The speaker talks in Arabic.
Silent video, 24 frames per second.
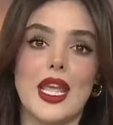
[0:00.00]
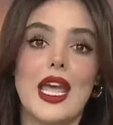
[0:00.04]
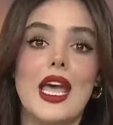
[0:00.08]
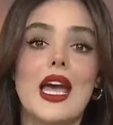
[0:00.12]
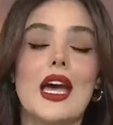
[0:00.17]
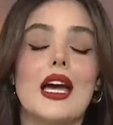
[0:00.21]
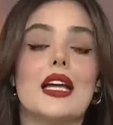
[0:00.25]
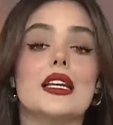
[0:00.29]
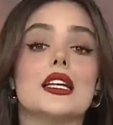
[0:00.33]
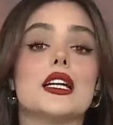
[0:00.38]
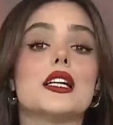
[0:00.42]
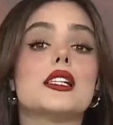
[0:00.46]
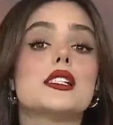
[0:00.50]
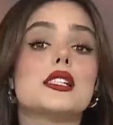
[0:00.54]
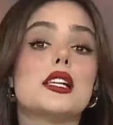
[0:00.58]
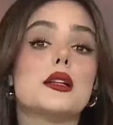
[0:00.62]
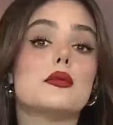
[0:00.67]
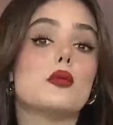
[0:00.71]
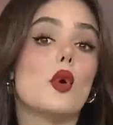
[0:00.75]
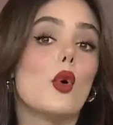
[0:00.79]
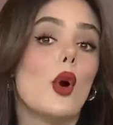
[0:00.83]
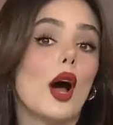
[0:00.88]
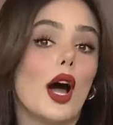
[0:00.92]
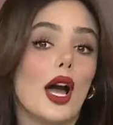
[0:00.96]
اللي يغسل
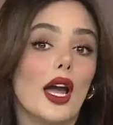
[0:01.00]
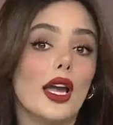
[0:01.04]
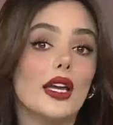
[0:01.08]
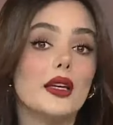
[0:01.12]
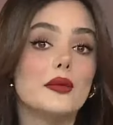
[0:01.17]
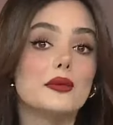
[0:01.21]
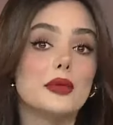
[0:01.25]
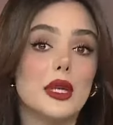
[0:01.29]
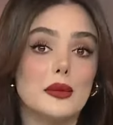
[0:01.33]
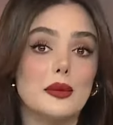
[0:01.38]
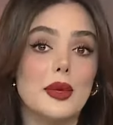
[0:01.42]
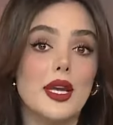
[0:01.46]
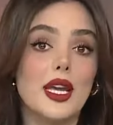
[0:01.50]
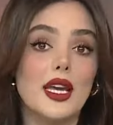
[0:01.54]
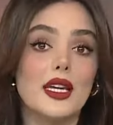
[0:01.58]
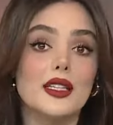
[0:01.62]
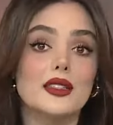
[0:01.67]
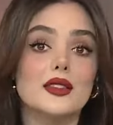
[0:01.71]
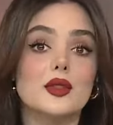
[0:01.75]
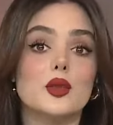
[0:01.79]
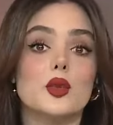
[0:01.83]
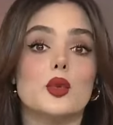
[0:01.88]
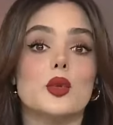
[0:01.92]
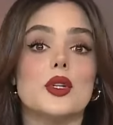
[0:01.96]
مواعين بالبيت
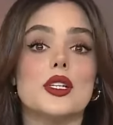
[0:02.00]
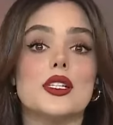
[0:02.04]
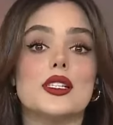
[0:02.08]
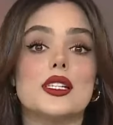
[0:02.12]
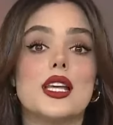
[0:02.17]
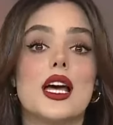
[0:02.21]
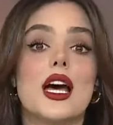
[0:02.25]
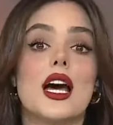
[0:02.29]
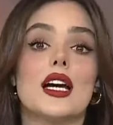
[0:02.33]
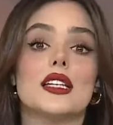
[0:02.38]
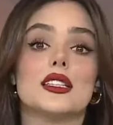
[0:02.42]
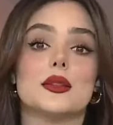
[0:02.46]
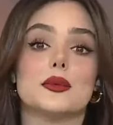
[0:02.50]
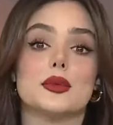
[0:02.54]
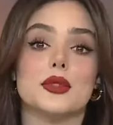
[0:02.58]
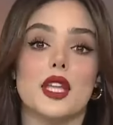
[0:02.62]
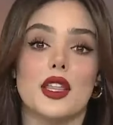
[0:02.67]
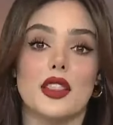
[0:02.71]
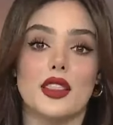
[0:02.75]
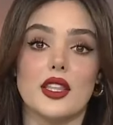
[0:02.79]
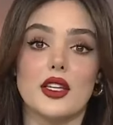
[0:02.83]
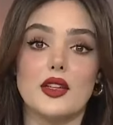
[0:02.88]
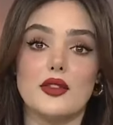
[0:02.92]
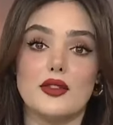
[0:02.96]
ويساعد
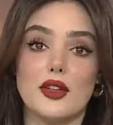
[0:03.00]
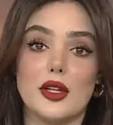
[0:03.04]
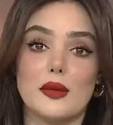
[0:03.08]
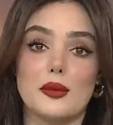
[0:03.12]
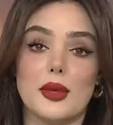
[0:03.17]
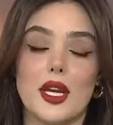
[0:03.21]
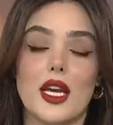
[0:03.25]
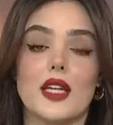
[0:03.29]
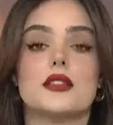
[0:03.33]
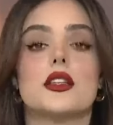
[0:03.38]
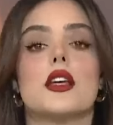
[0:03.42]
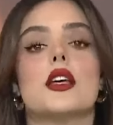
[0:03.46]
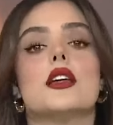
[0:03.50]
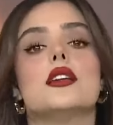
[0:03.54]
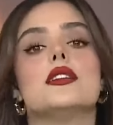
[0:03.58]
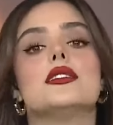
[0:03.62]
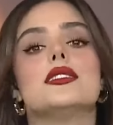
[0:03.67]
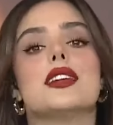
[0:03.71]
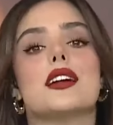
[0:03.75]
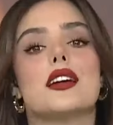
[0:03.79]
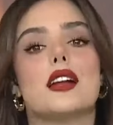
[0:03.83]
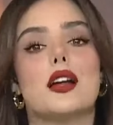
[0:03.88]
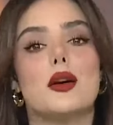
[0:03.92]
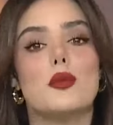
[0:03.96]
بتنظيف البيت
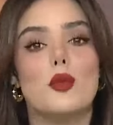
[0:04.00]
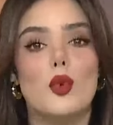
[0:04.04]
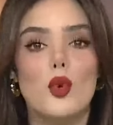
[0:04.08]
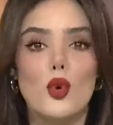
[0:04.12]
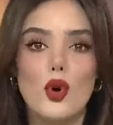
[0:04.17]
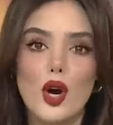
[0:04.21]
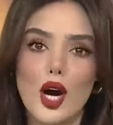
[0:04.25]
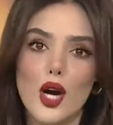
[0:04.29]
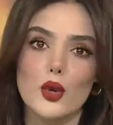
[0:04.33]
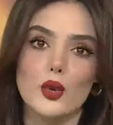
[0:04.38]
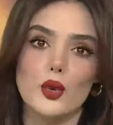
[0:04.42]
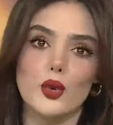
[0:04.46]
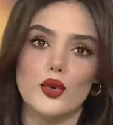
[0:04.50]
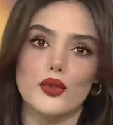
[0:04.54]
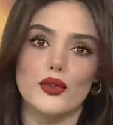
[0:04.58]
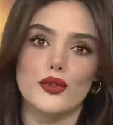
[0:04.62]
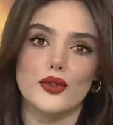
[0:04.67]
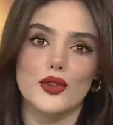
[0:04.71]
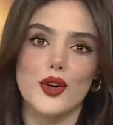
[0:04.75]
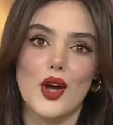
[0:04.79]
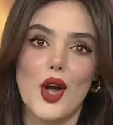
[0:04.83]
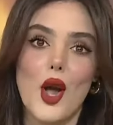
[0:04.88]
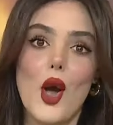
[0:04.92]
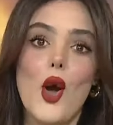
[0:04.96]
ترى مو خروف
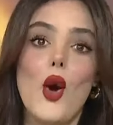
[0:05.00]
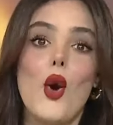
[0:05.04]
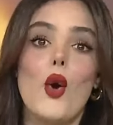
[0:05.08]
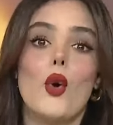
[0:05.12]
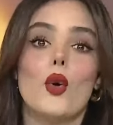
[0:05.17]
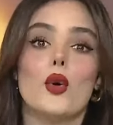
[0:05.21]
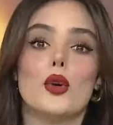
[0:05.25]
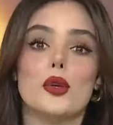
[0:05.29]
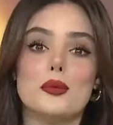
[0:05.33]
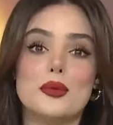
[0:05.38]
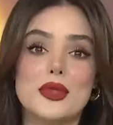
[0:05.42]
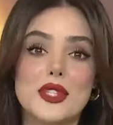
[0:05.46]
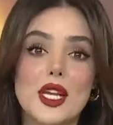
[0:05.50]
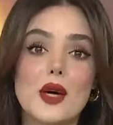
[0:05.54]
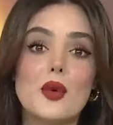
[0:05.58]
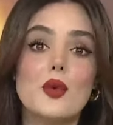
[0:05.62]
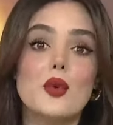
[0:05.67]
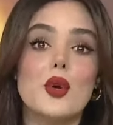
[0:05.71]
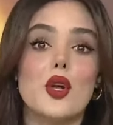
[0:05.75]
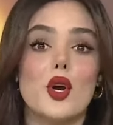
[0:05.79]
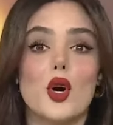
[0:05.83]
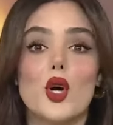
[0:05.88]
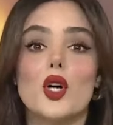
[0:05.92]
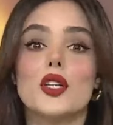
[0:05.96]

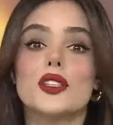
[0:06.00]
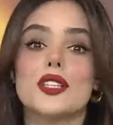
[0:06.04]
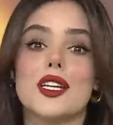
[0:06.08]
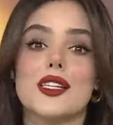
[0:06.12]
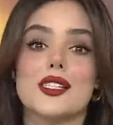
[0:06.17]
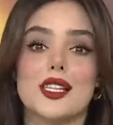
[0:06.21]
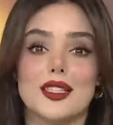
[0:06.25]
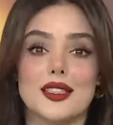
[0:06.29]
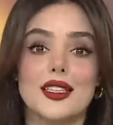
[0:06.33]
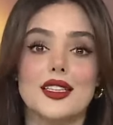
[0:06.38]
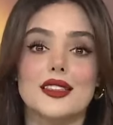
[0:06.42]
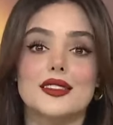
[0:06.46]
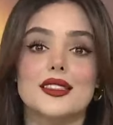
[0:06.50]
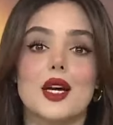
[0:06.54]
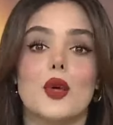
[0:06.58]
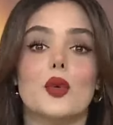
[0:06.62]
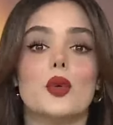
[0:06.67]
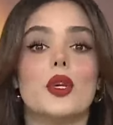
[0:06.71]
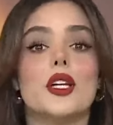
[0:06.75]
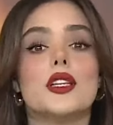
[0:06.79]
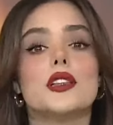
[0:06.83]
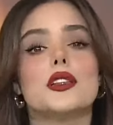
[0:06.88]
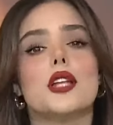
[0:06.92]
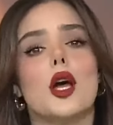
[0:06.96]
والمسوي أخته صديقته
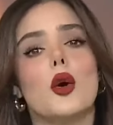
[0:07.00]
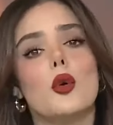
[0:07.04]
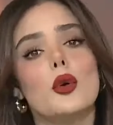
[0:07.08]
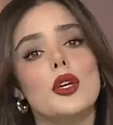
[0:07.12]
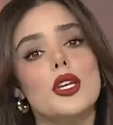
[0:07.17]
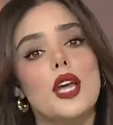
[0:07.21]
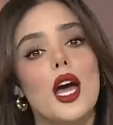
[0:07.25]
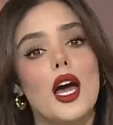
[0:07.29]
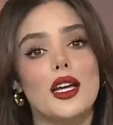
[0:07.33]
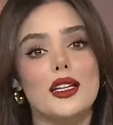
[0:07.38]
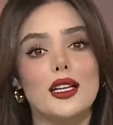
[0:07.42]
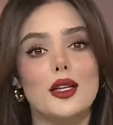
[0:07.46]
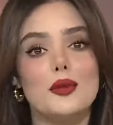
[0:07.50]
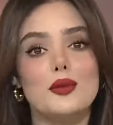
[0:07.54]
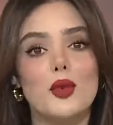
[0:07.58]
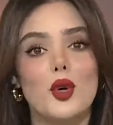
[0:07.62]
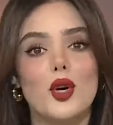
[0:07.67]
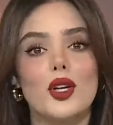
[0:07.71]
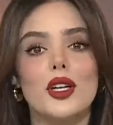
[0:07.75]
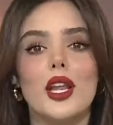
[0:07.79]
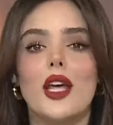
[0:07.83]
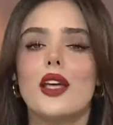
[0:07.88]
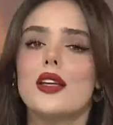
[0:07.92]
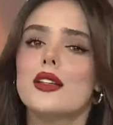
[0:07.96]
ويطلع وياها
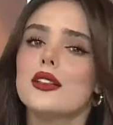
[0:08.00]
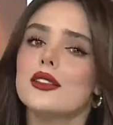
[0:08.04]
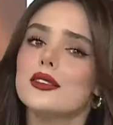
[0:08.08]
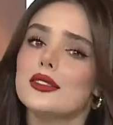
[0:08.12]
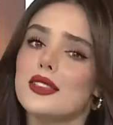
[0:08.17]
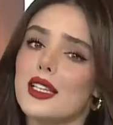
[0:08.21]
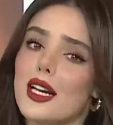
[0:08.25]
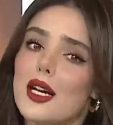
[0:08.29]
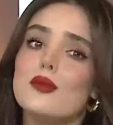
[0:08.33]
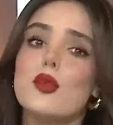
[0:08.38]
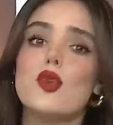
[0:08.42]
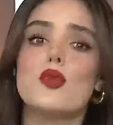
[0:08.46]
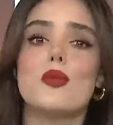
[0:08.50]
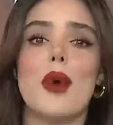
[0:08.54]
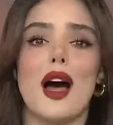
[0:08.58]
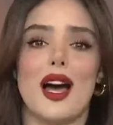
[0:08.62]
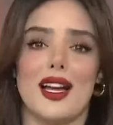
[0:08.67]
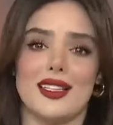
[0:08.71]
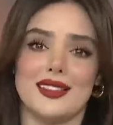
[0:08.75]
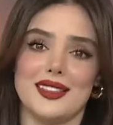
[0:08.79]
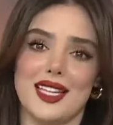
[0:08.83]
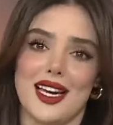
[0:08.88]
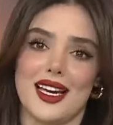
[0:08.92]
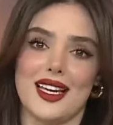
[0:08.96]
للمول ترى مو ما
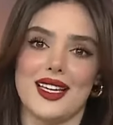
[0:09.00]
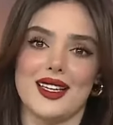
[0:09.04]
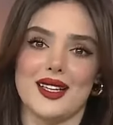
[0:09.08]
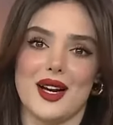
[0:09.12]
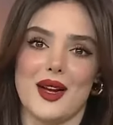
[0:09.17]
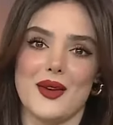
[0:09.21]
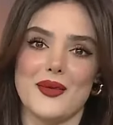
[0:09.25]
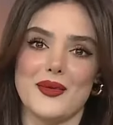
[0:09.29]
عنده غيره